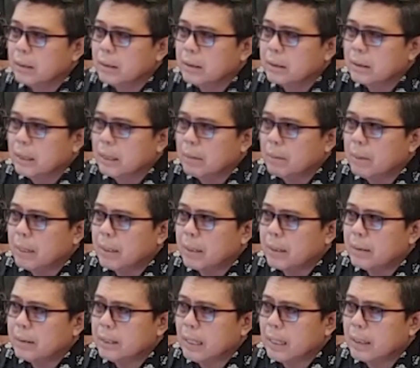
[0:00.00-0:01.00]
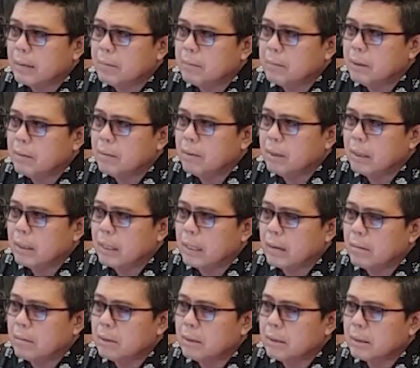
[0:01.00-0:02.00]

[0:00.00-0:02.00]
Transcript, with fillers: Saya makin yakin bahwa kalau hmm.